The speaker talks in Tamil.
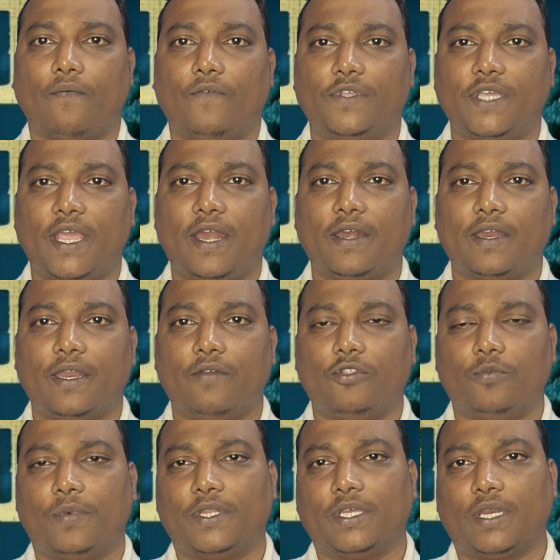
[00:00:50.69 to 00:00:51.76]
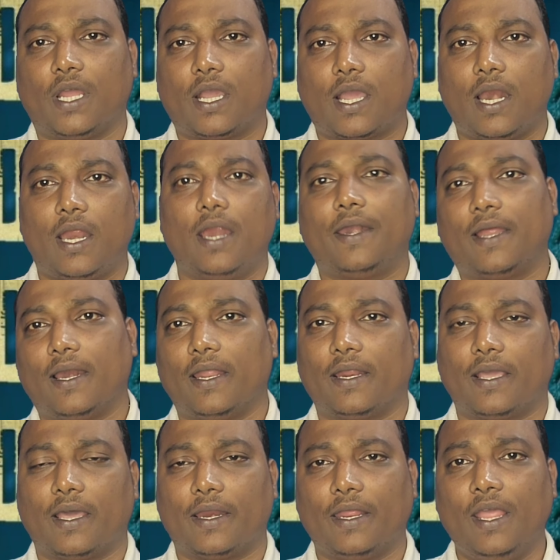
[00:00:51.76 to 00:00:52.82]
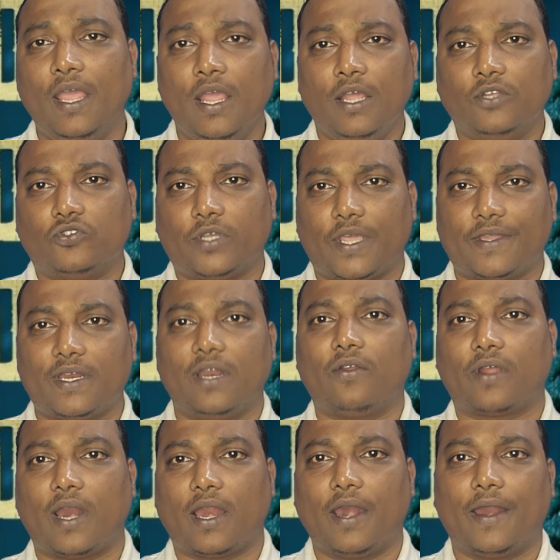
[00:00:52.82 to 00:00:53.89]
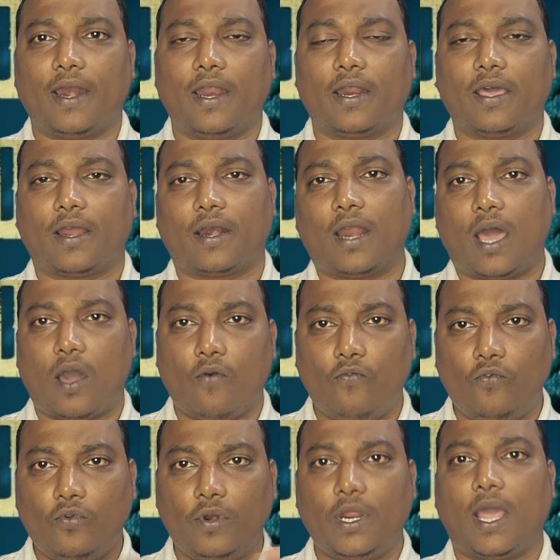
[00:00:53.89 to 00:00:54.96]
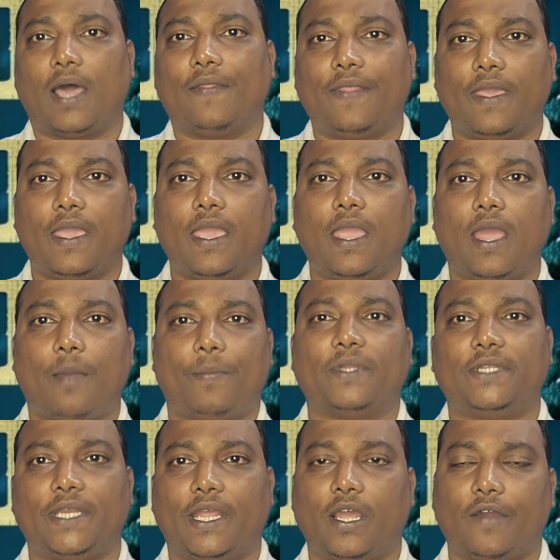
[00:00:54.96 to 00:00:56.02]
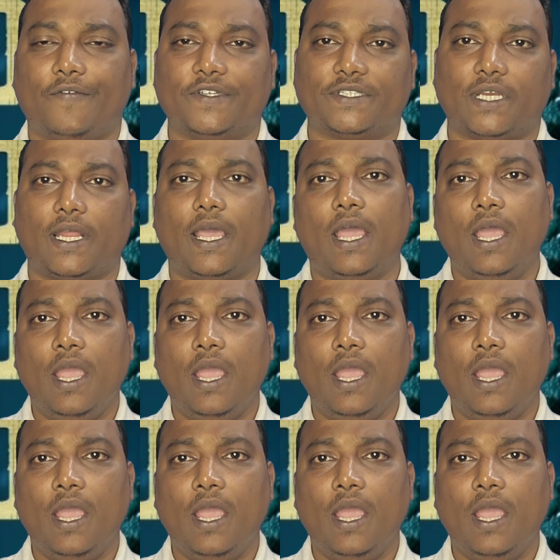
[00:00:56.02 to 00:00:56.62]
விஜய் ஆண்டனி வந்து பாத்தீங்கன்னா கல்கட்டால இருக்காரு ஸோ எதனால அவர் கல்கட்டால இருக்காருன்னா அவரு அதே பத்திரிகை ஆஃபீஸ்ல